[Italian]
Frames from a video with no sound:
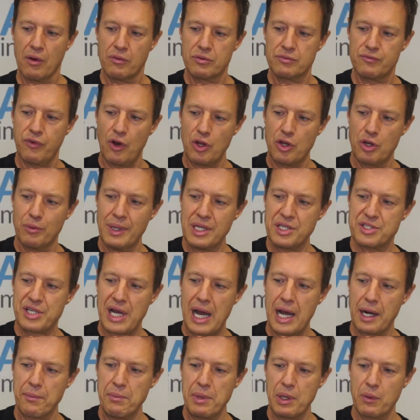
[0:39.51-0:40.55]
voglio
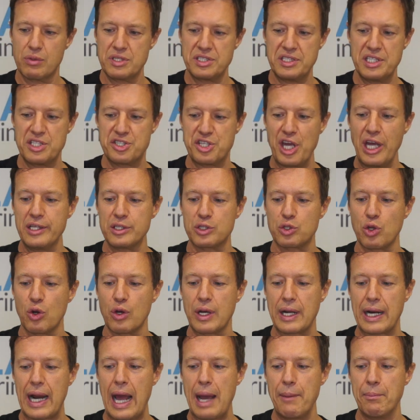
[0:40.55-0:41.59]
mangiarmi questi 100
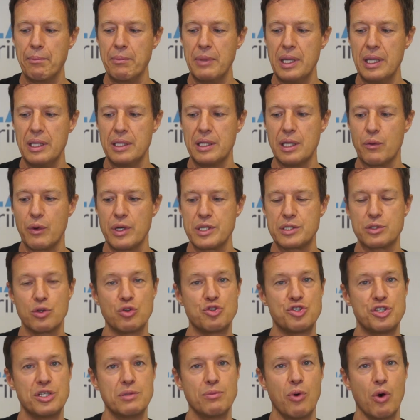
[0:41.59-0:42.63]
grammi di questo
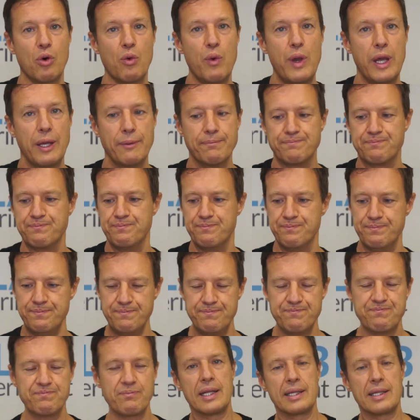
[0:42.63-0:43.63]
cibo qui. Hm?